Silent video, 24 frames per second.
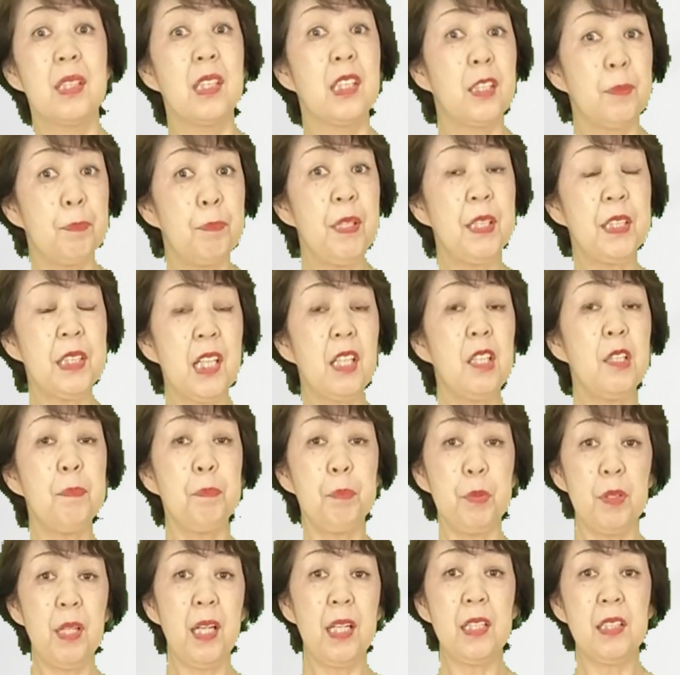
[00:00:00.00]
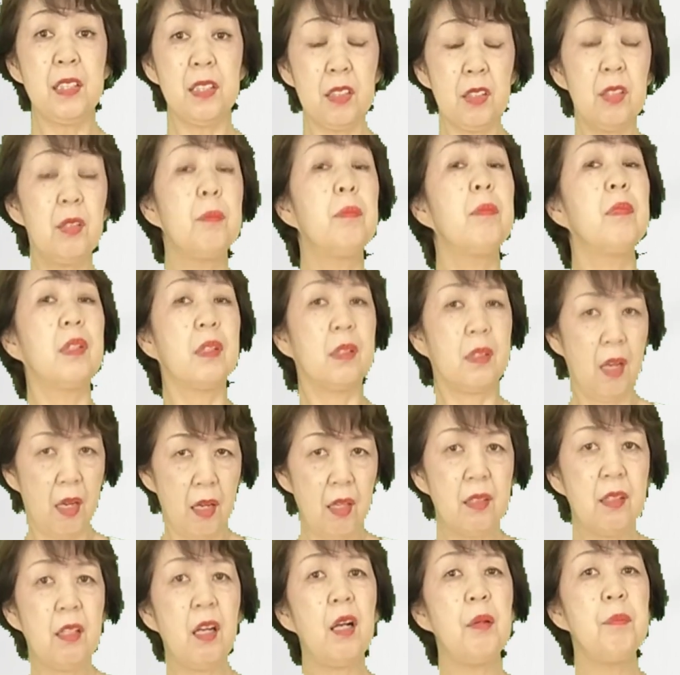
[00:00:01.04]
スペシャルプライス
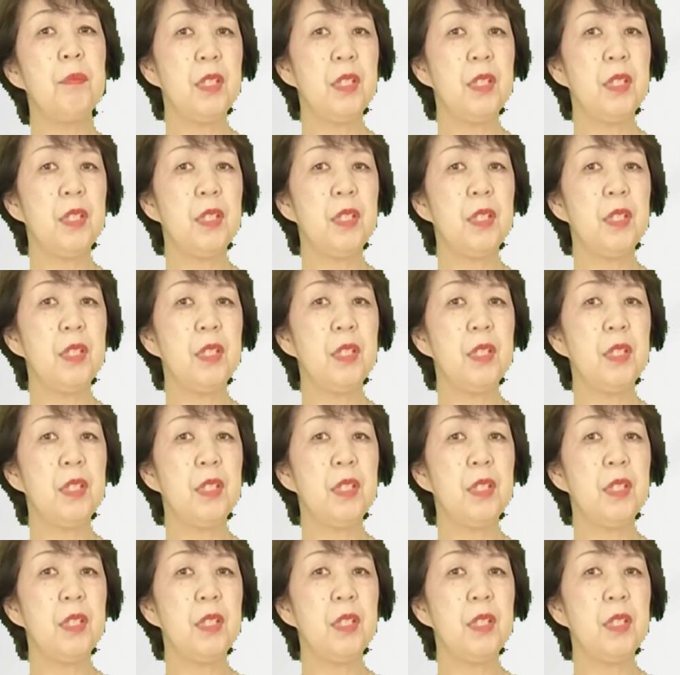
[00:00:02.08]
高